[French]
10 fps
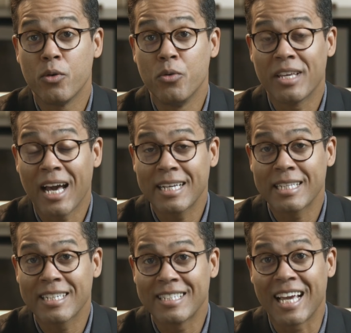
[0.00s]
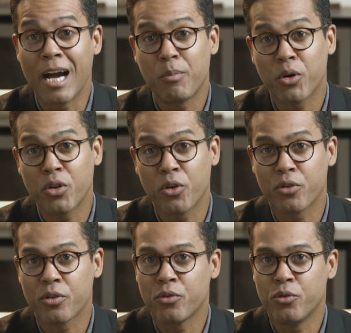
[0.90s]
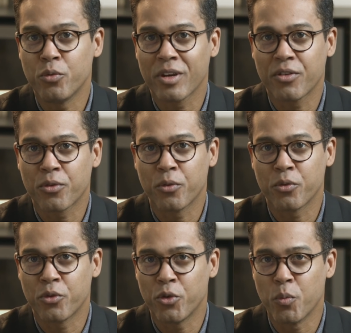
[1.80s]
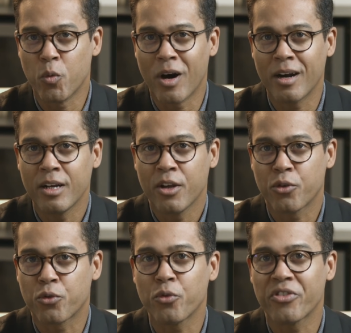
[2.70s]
Une caractéristique importante du nourrisson de deux mois, ce sont